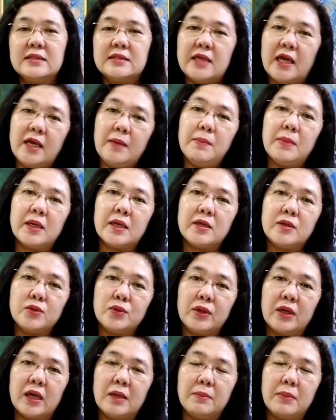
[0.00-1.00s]
Saya
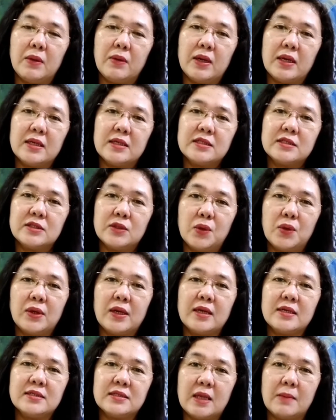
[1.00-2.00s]
merenungkan bahwa
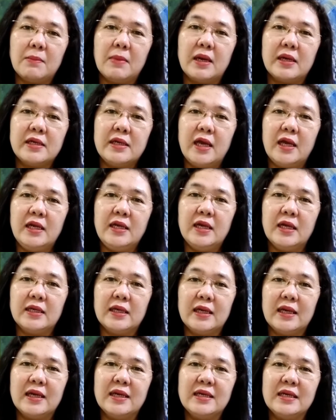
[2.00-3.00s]
seorang Samaria ini
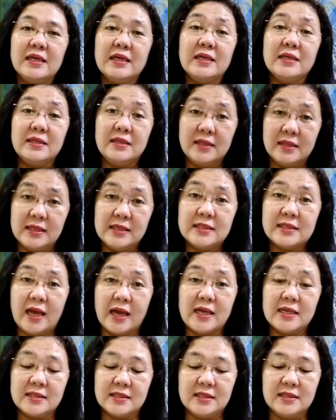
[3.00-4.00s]
adalah diri
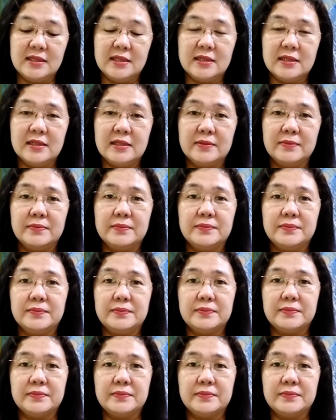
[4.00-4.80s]
saya sendiri